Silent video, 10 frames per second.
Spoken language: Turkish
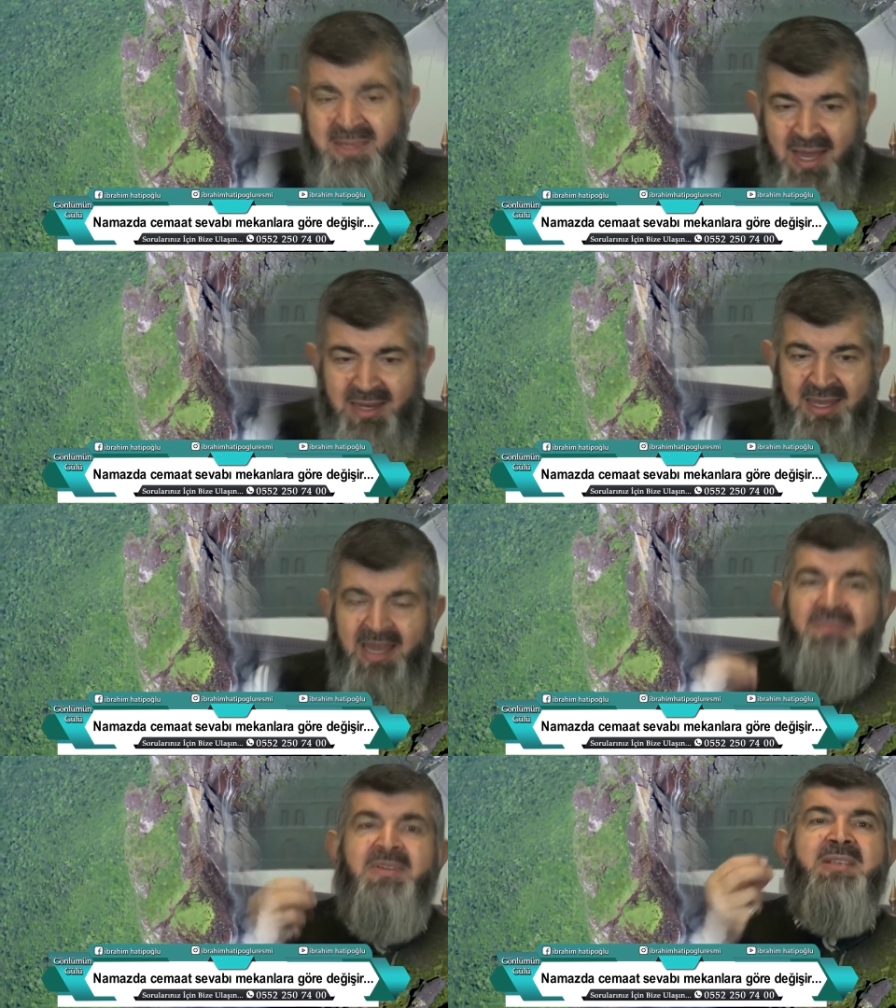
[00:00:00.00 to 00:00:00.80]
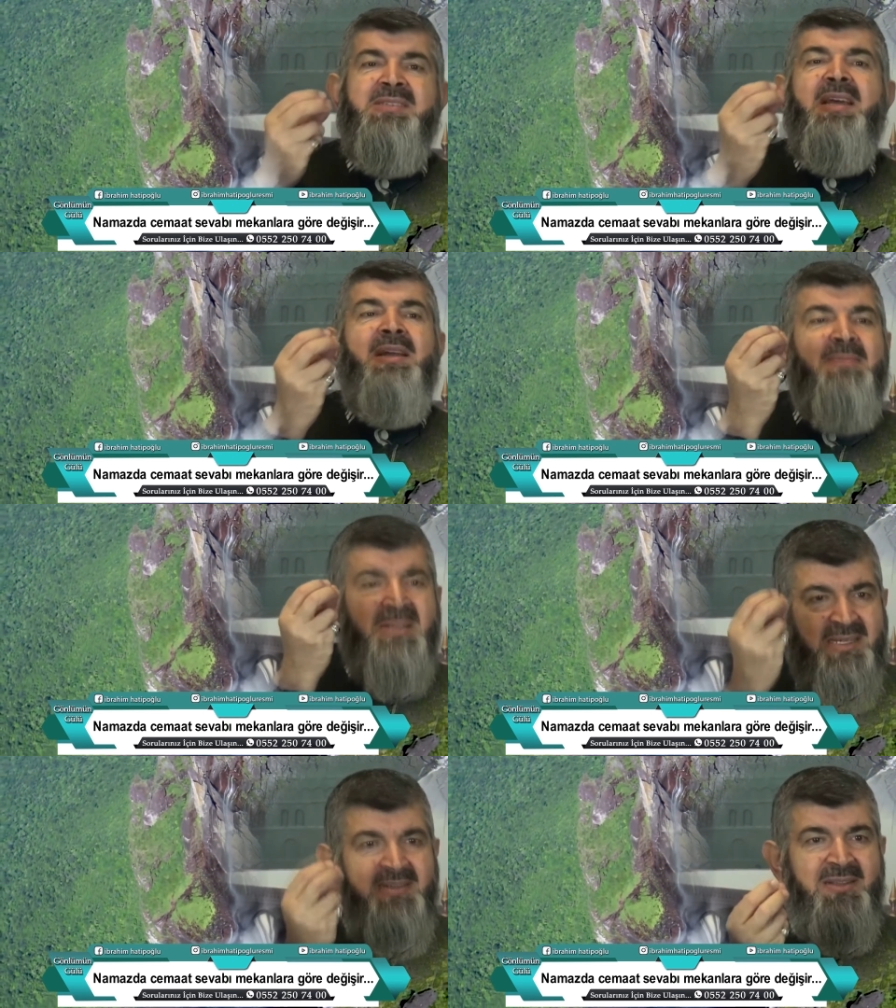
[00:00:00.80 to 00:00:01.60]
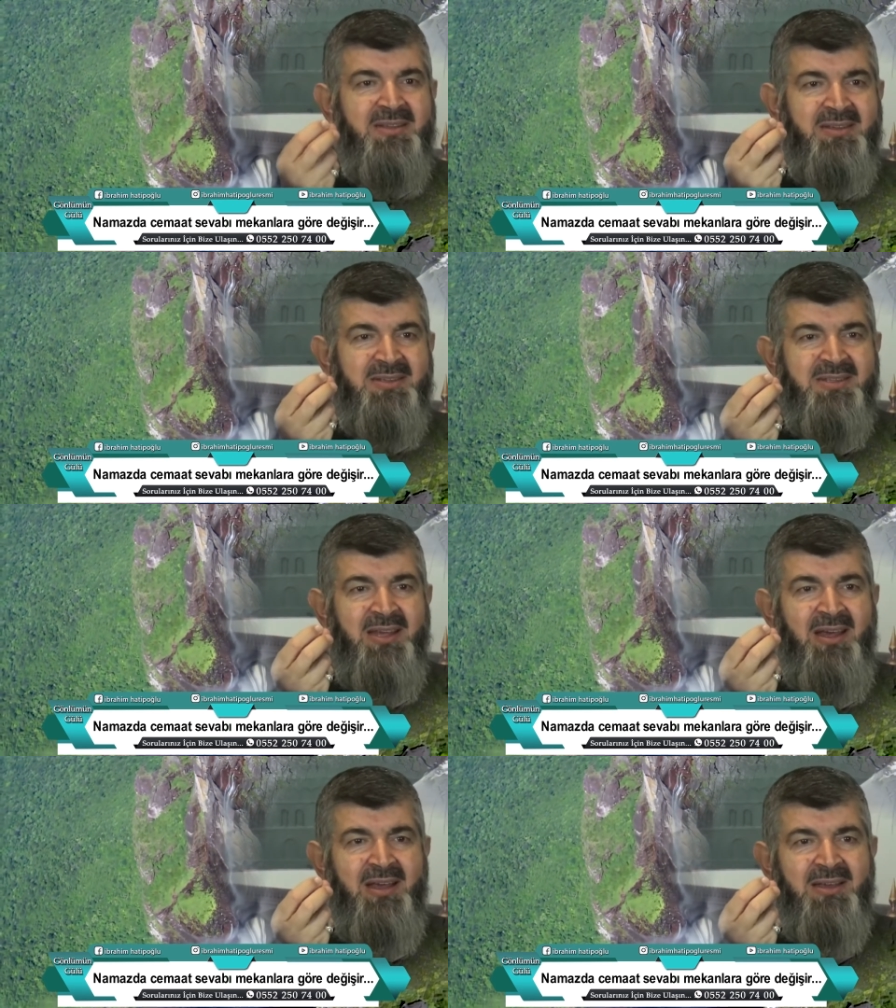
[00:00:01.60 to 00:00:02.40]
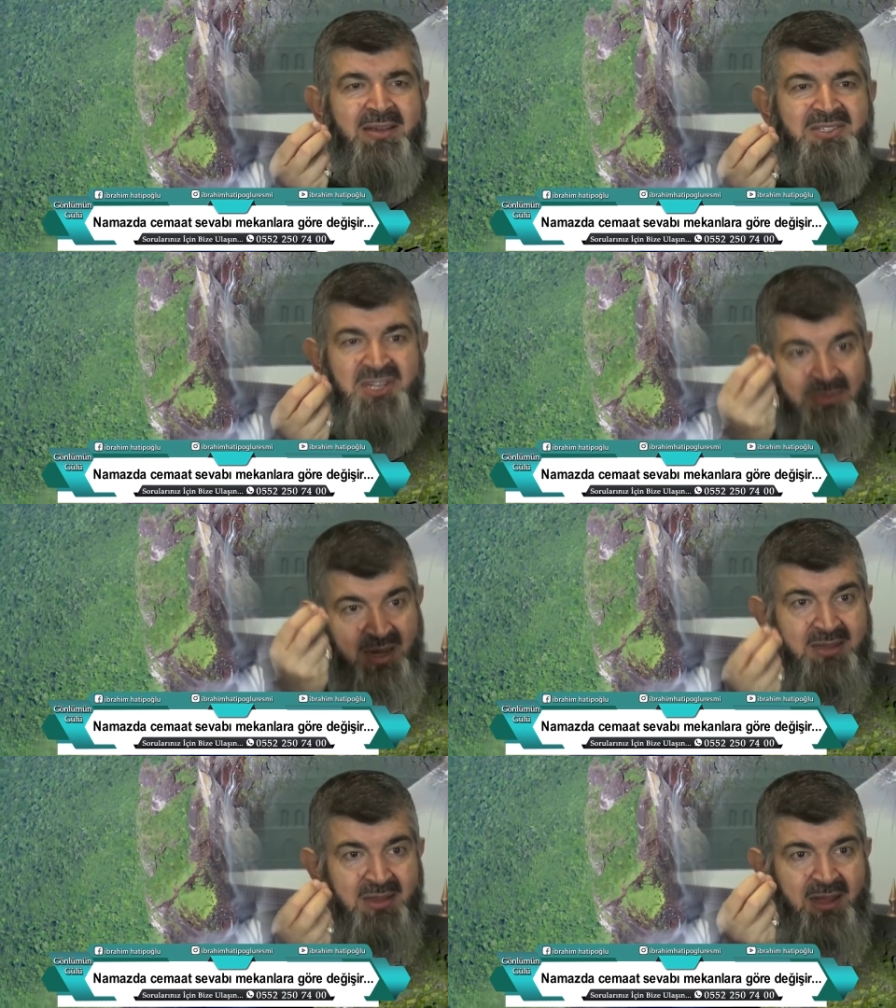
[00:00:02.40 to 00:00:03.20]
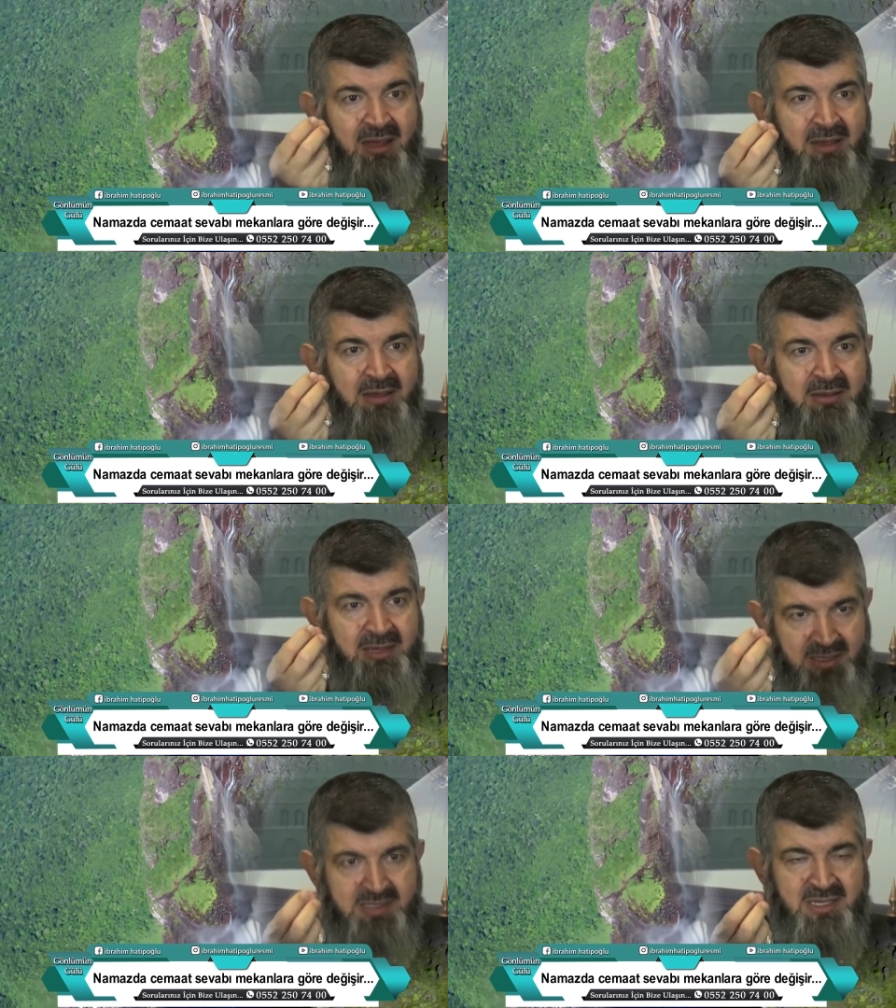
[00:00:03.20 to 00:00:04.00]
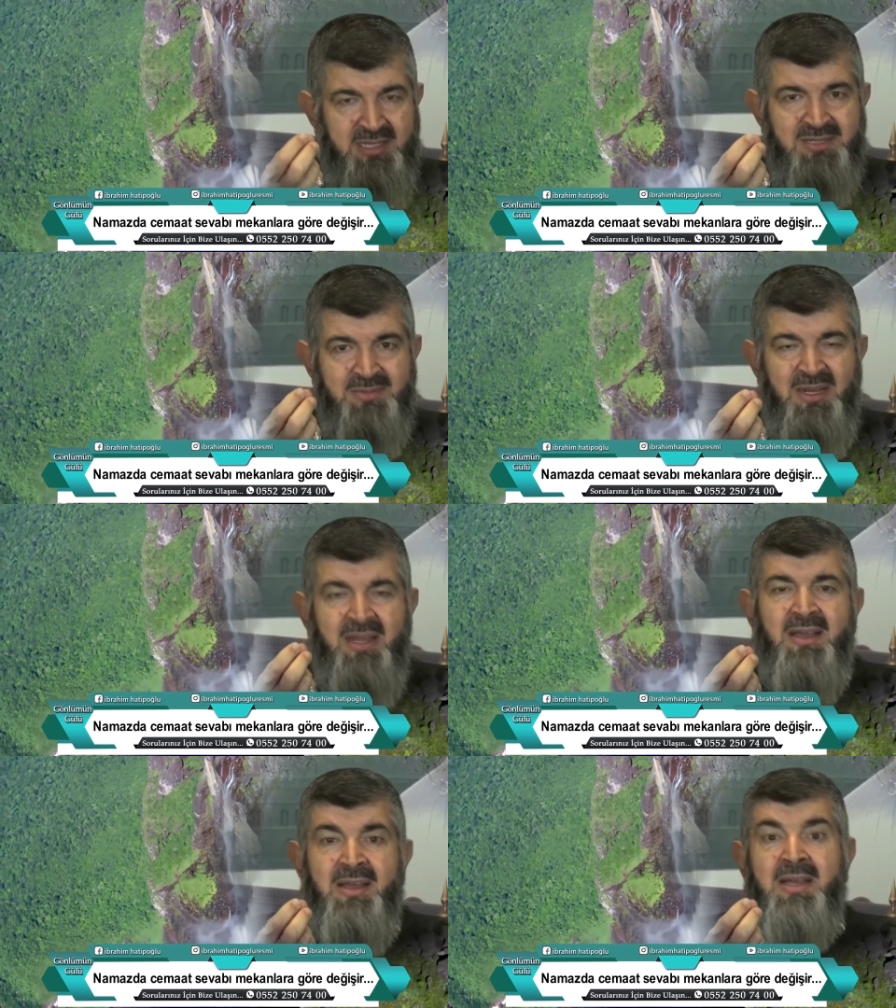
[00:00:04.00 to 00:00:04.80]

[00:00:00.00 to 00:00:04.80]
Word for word: Yani evinizde namaz kıldığınızda, cemaatle kılsanız bile,